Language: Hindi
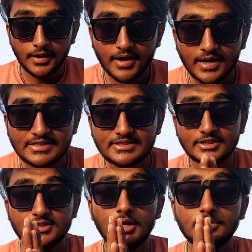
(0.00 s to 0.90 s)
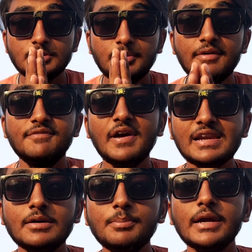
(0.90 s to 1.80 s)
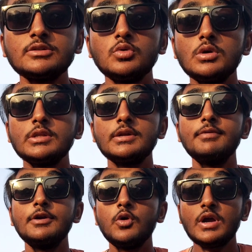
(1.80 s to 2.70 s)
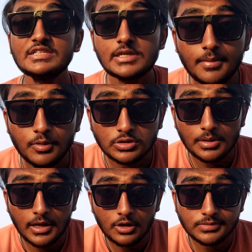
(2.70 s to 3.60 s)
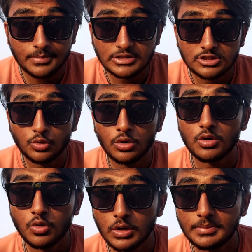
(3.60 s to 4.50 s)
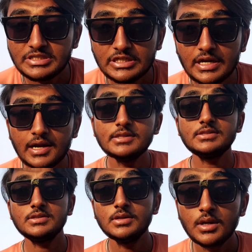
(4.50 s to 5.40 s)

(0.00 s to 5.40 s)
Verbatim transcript: हे गाइस जय श्री राम सबने वेलकम बैक टू अनदर वीडियो कैसे आप लोग सब आई सब बच्चे होंगे और होने भी चाहिए गाइस